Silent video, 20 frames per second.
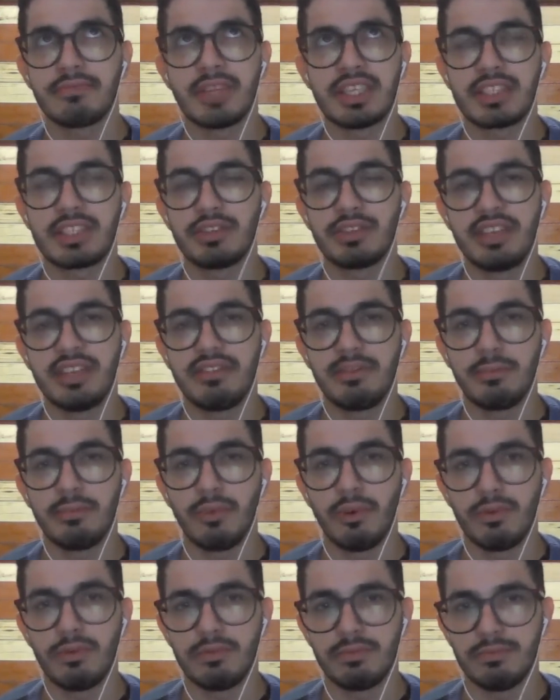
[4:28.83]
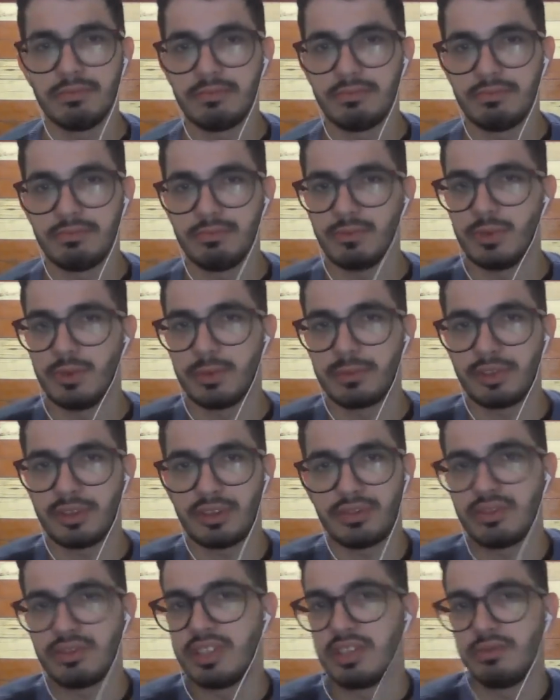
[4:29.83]
Acho que o Devimon, no
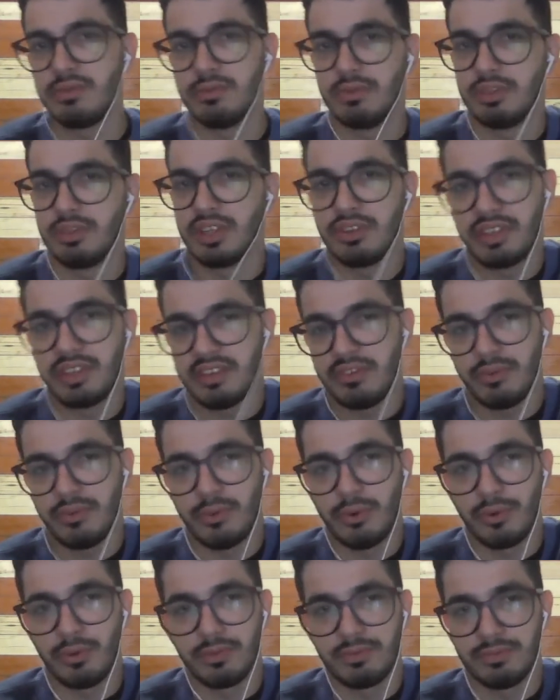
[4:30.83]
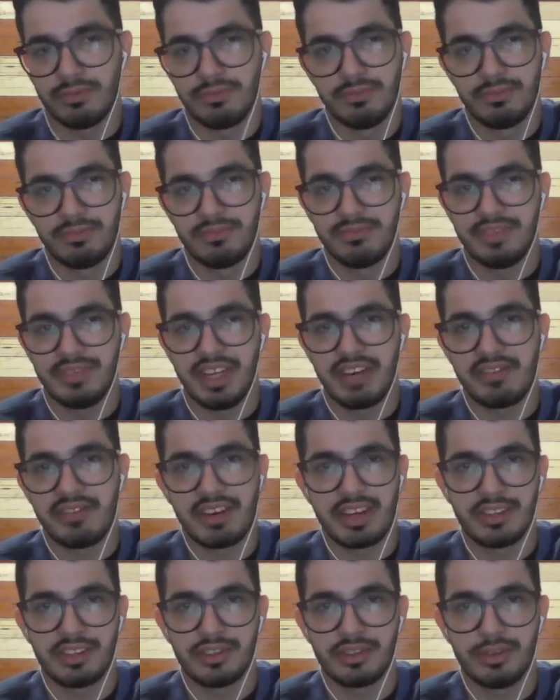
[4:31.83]
episódio do Devimon. Dele
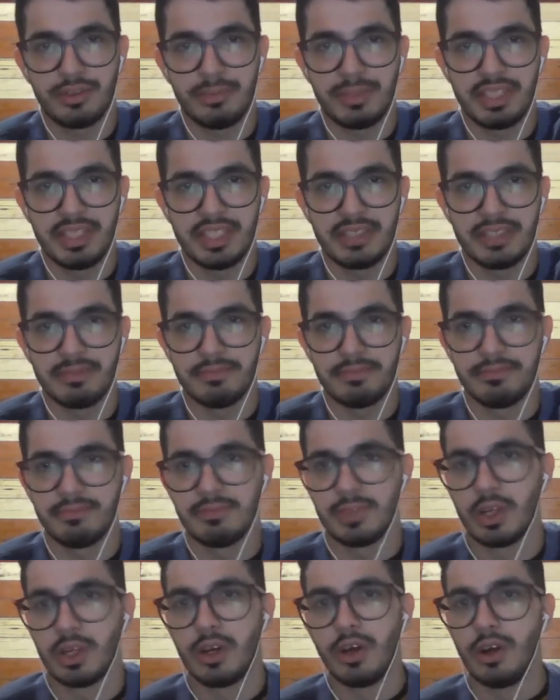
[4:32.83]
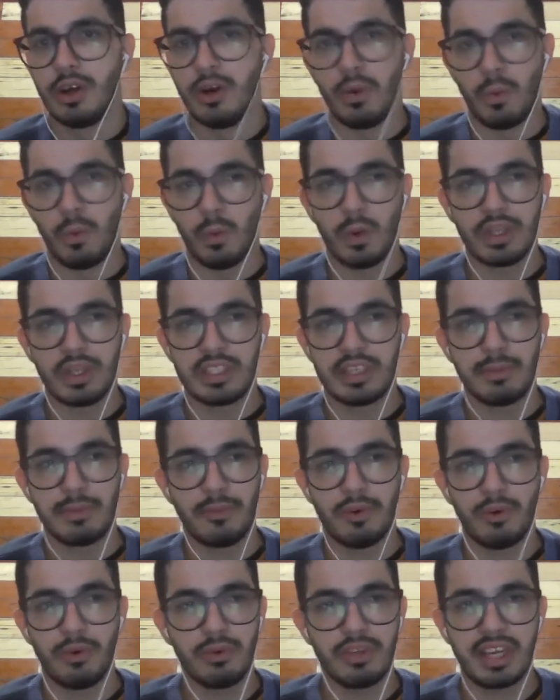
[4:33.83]
falando sobre o
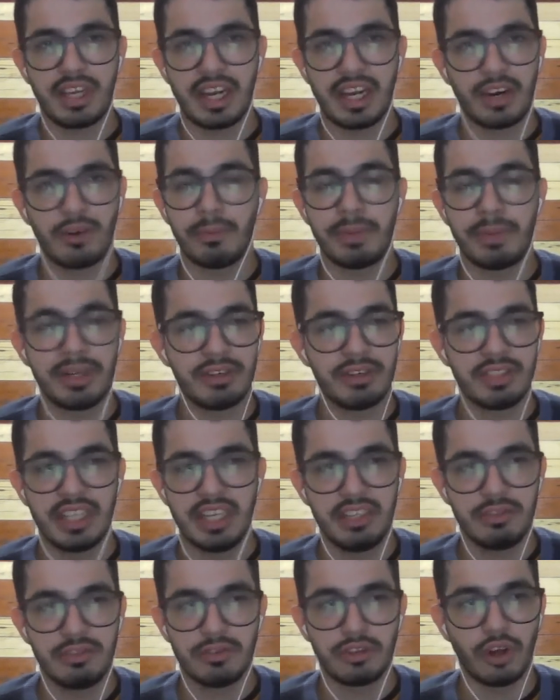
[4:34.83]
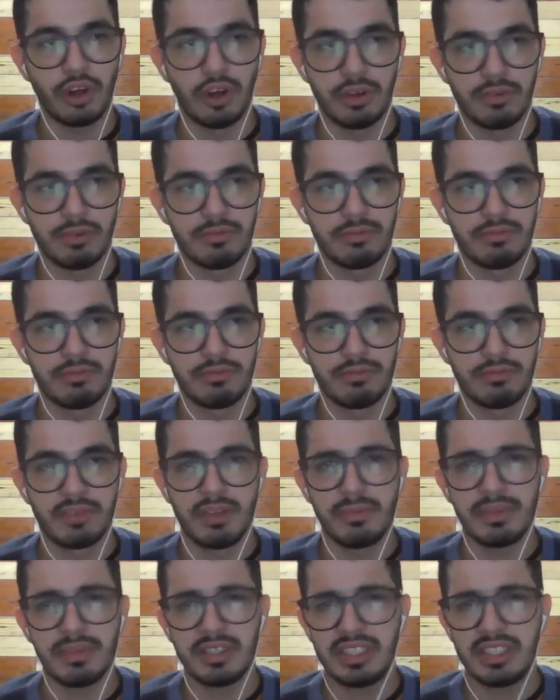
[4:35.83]
Angemon, que era companheiro dele só.
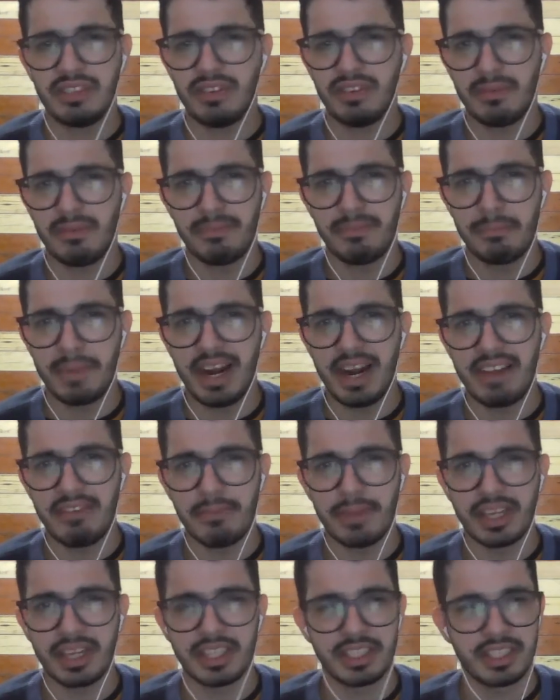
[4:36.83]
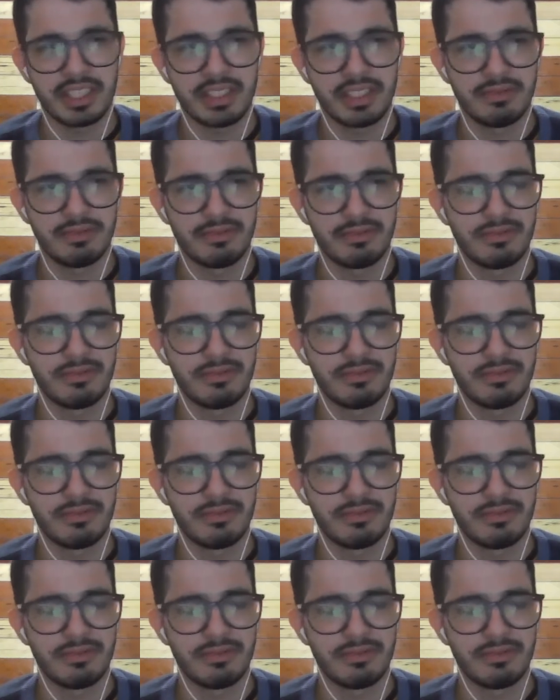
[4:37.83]
E você foi brevemente.